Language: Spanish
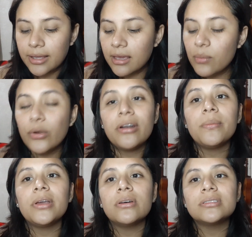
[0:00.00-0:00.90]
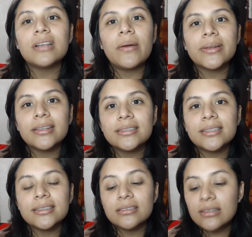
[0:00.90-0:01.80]
Y bueno amigos, la verdad es
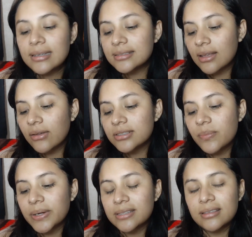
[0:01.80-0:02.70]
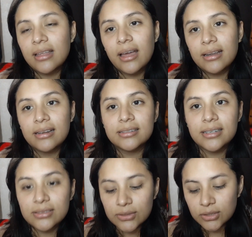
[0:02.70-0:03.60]
que he estado desaparecida en las
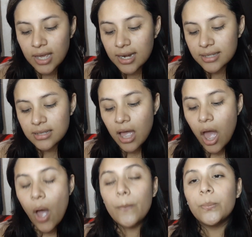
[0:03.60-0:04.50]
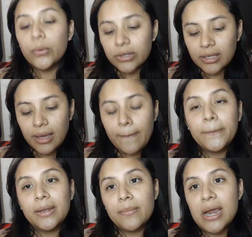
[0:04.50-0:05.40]
redes sociales porque
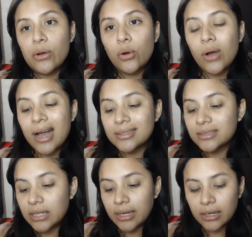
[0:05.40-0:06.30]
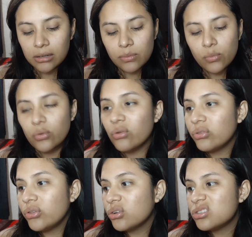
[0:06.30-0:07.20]
primero hace como
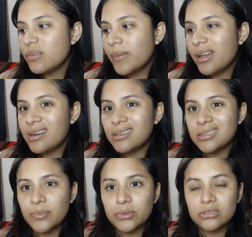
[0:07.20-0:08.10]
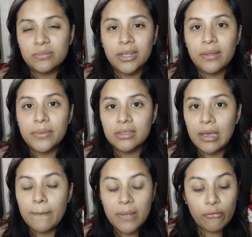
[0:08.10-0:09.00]
dos semanas
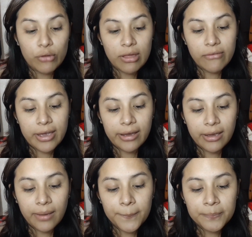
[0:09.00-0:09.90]
aproximadamente me fui de viaje.